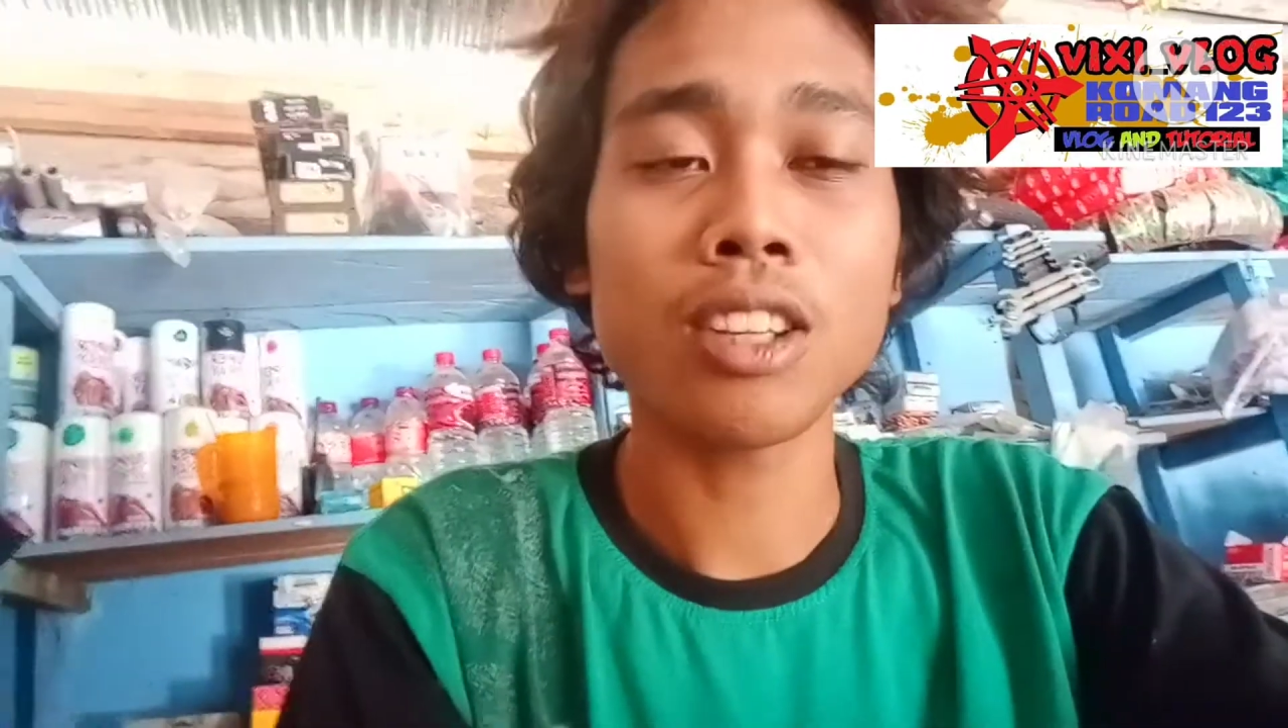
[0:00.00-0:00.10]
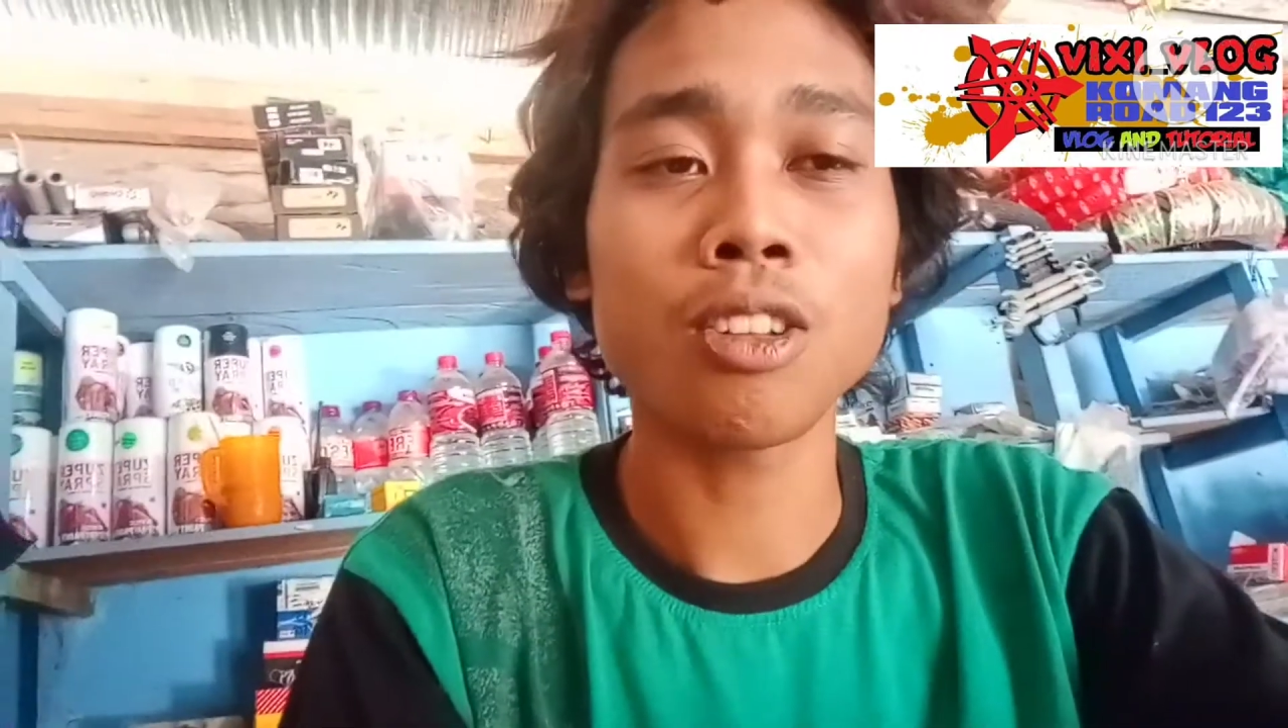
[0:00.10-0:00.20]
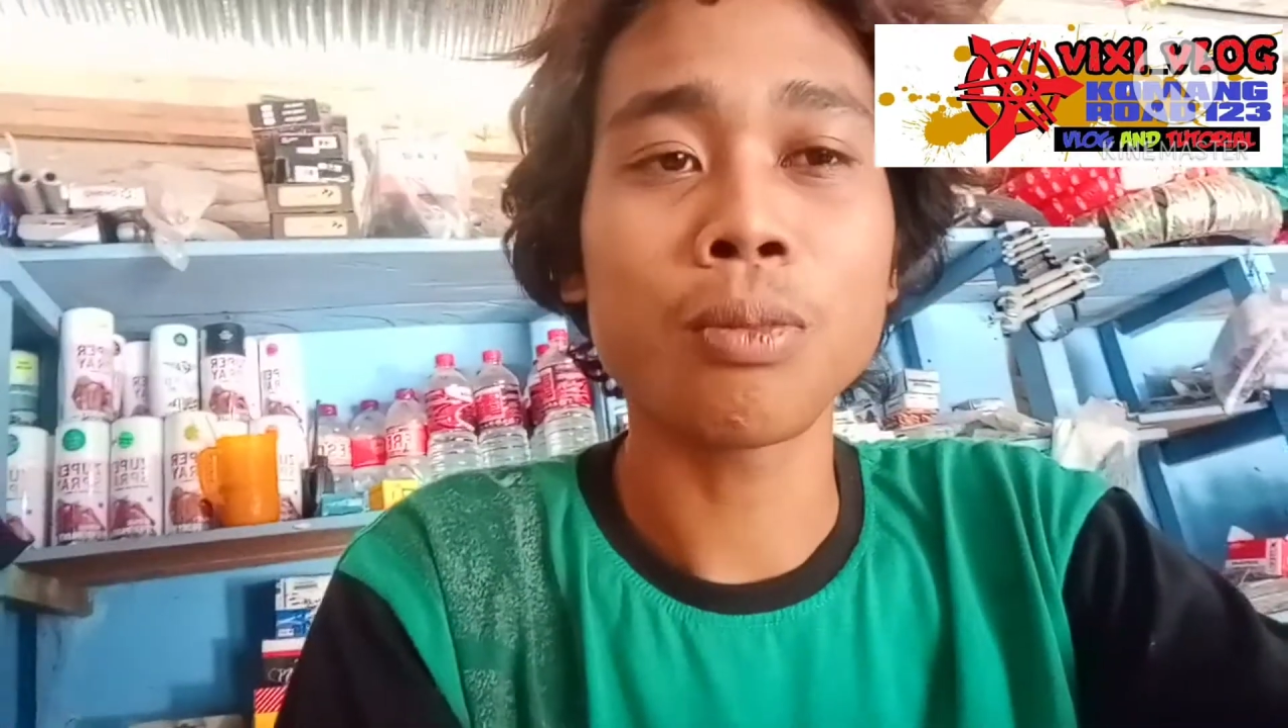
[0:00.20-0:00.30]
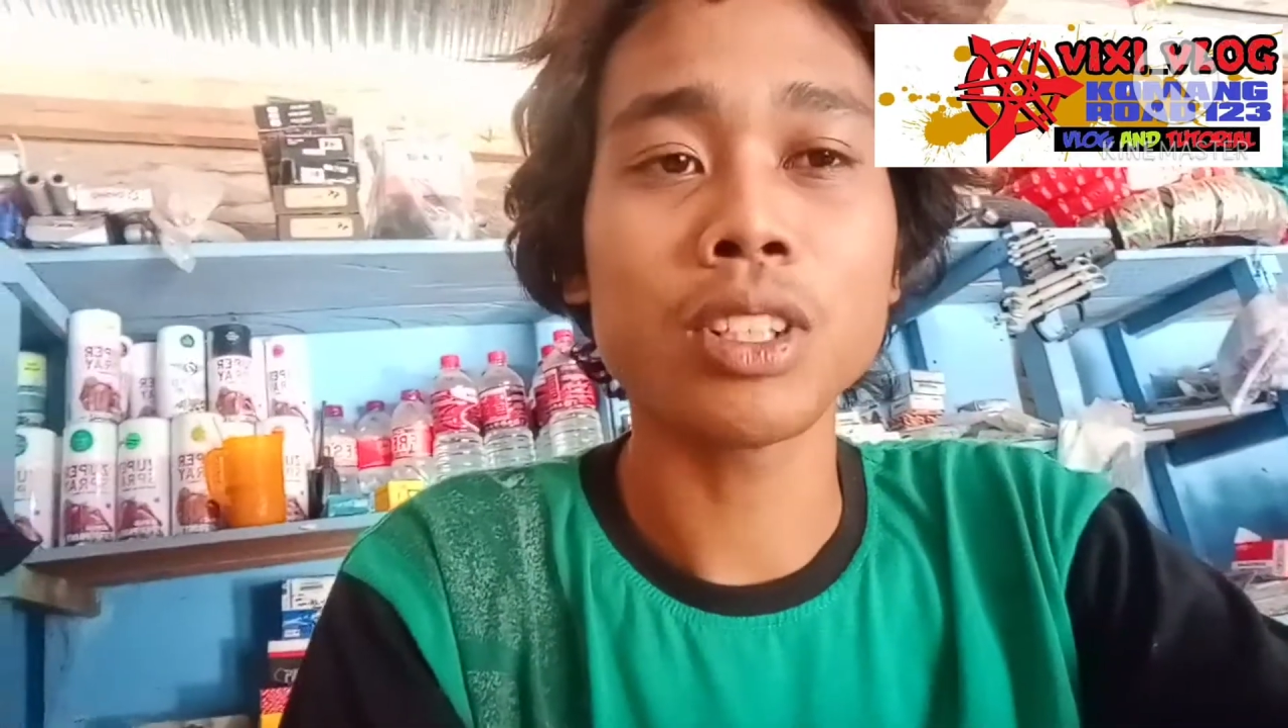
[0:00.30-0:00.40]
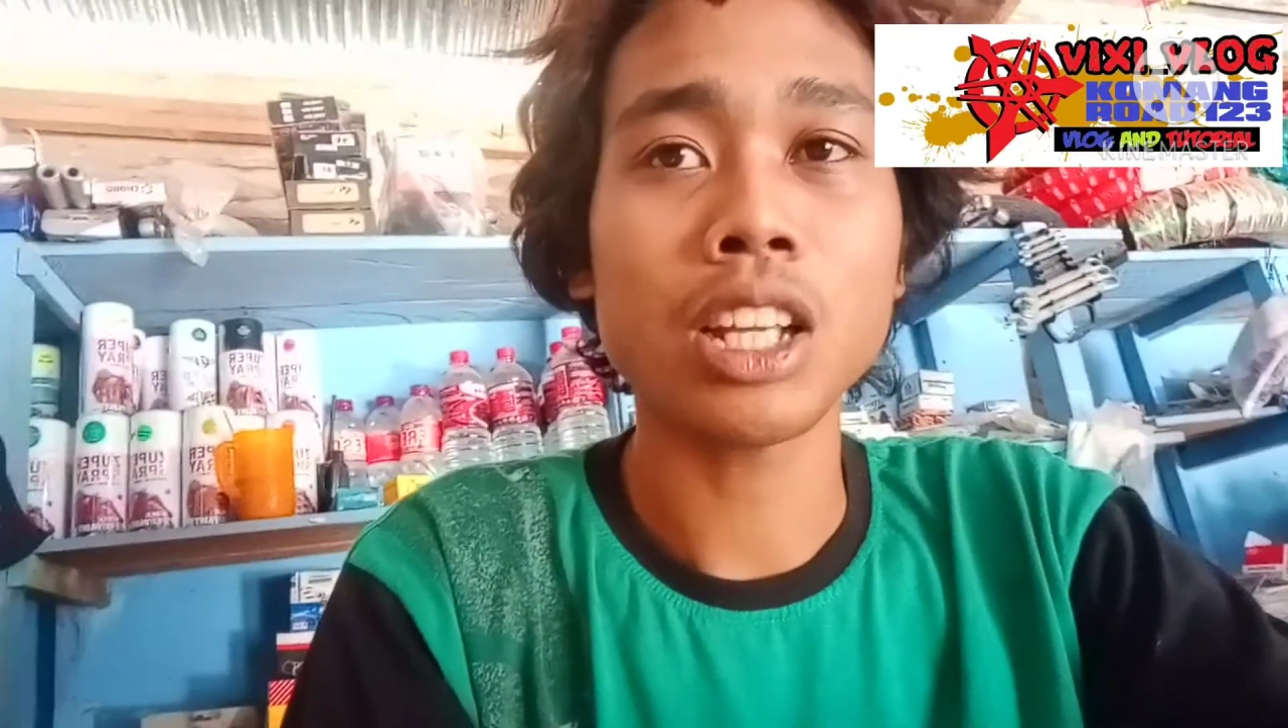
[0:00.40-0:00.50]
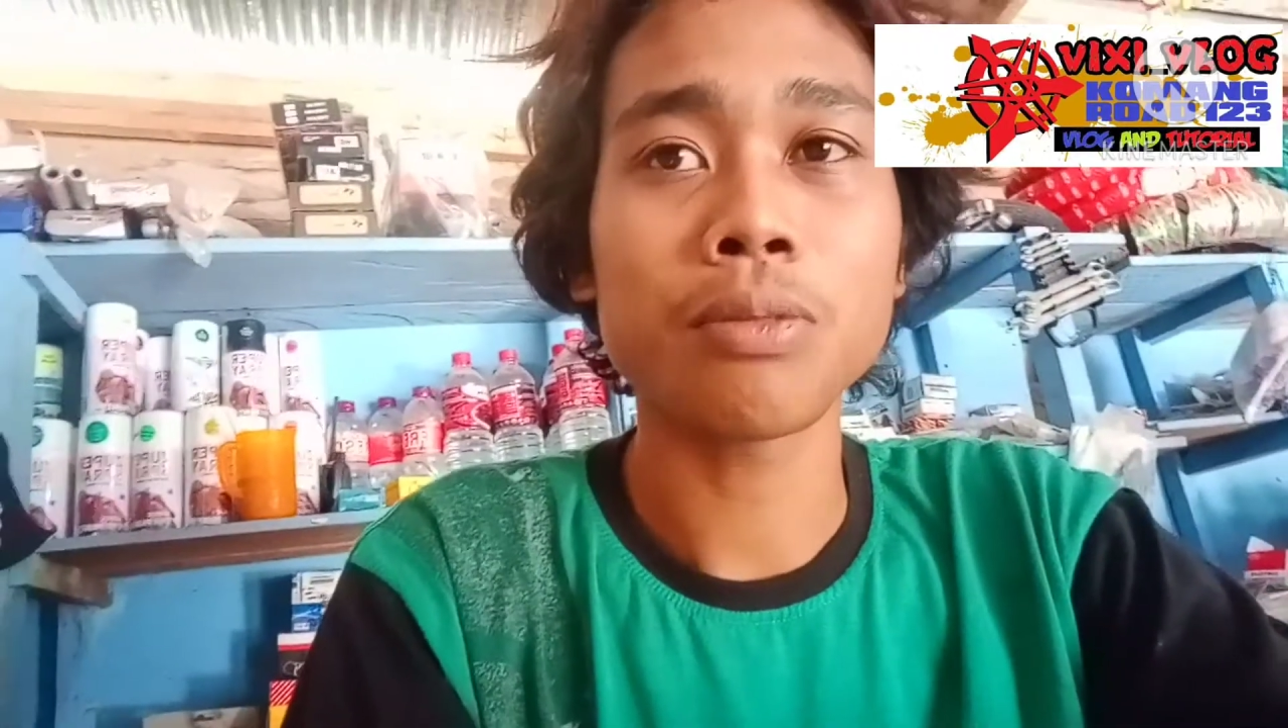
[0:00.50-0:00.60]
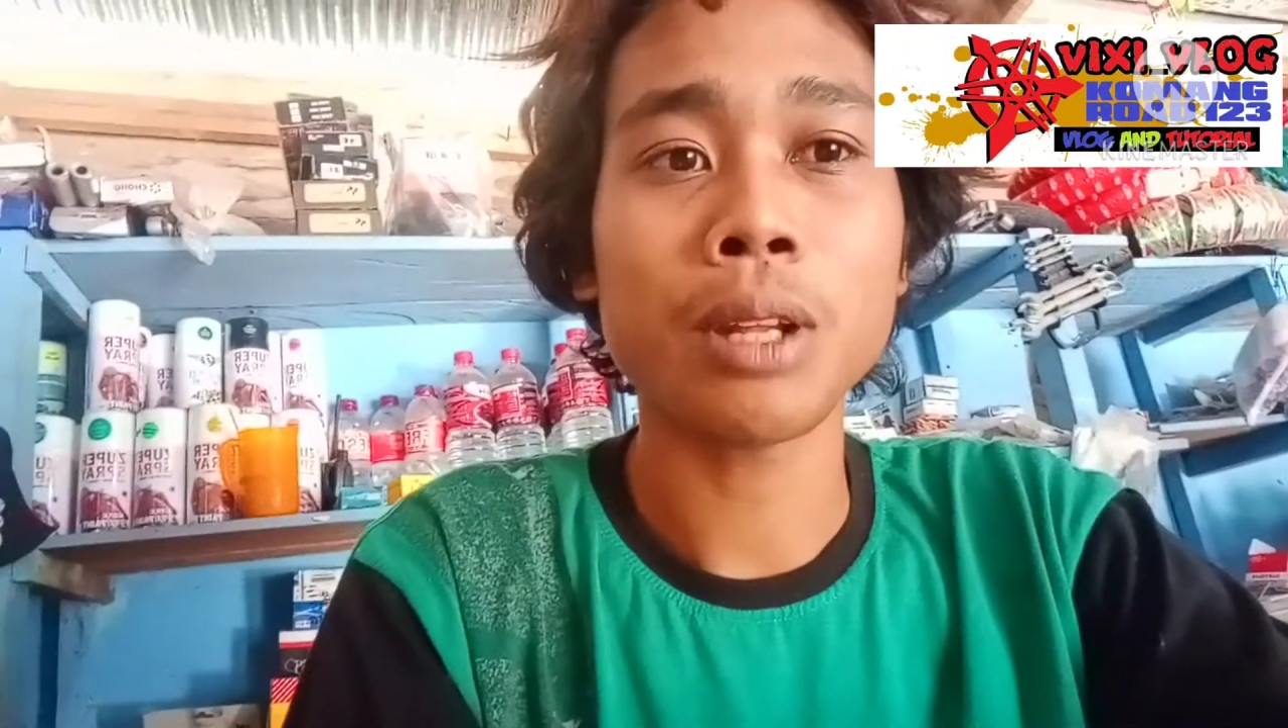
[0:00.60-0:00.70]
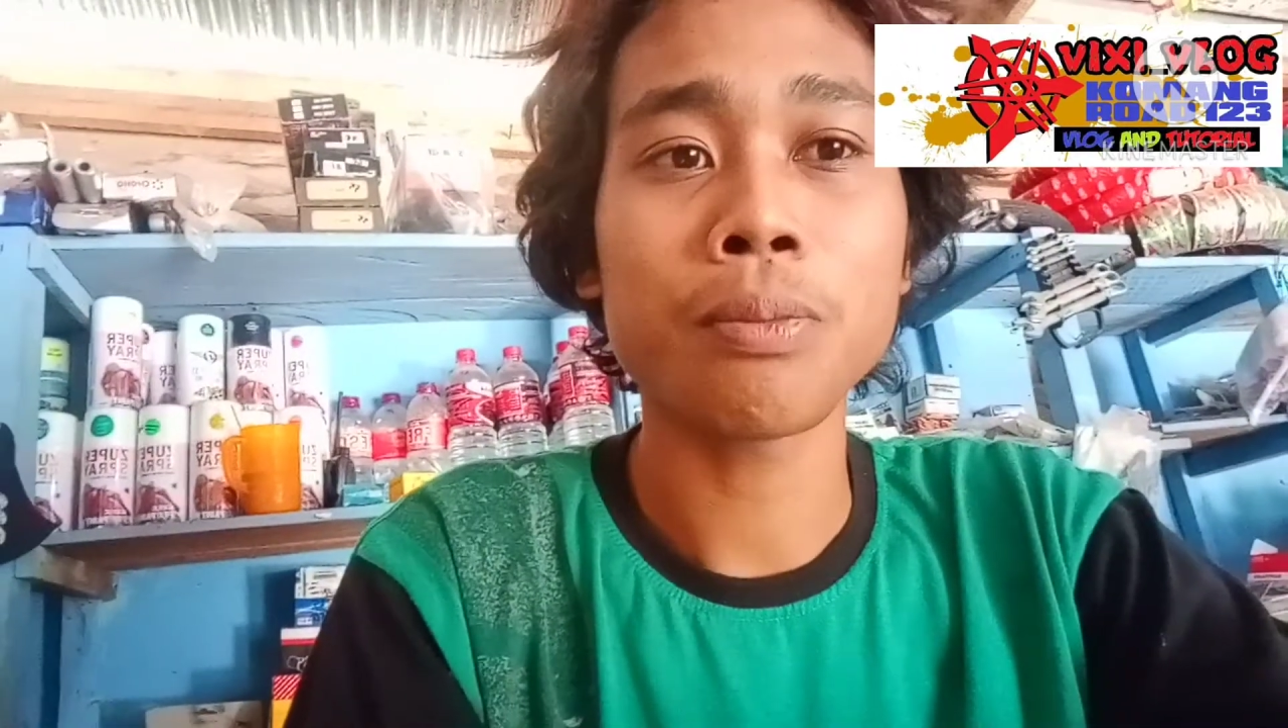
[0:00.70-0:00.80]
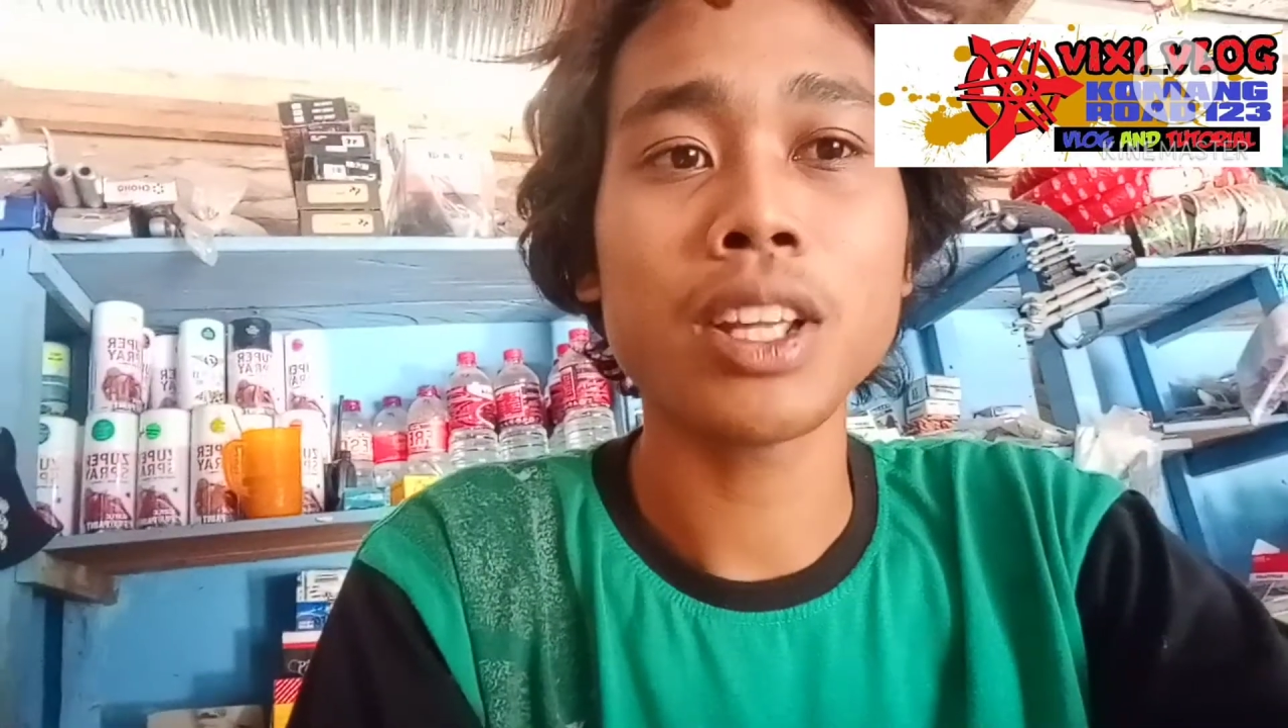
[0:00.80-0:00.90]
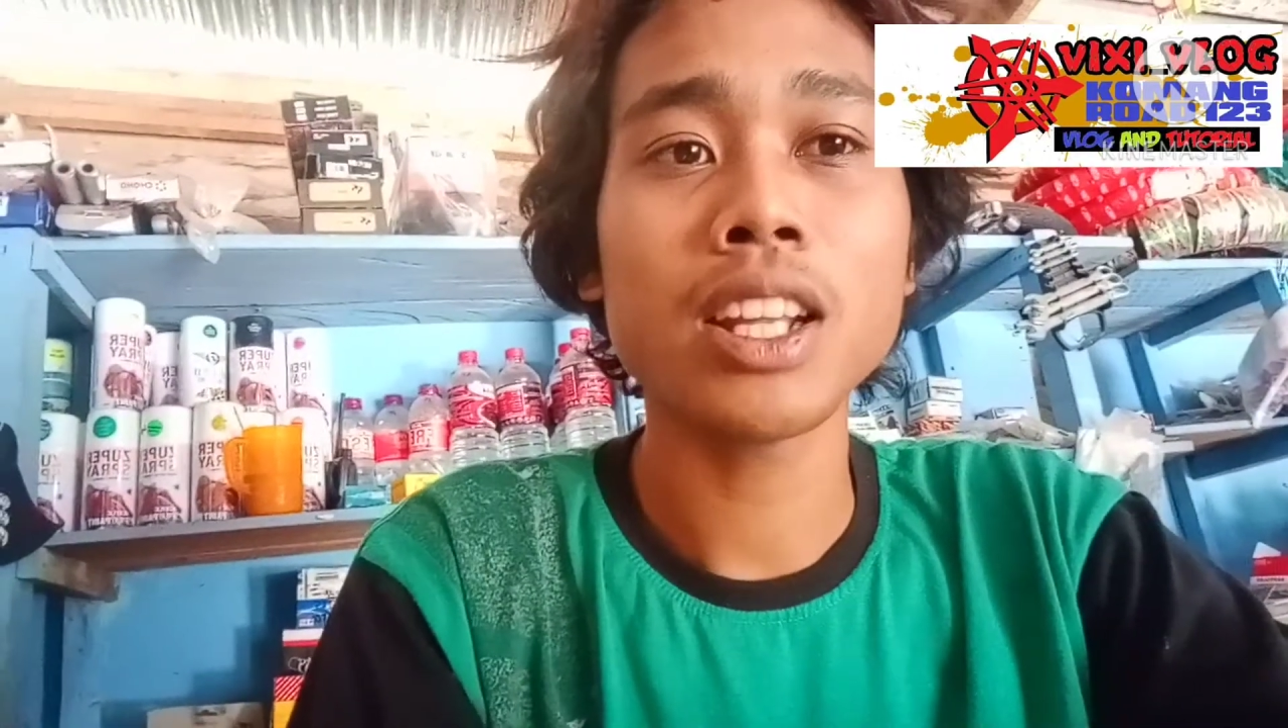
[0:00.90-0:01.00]
tombol
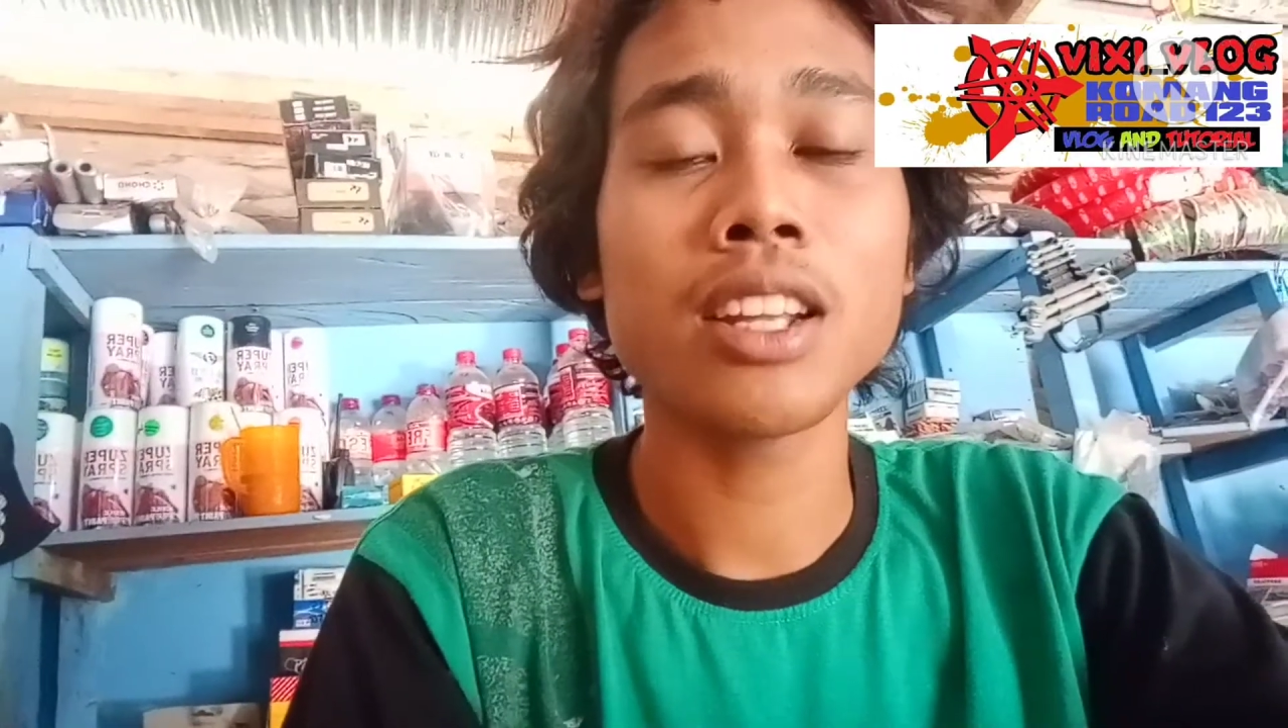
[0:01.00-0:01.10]
subscribe-nya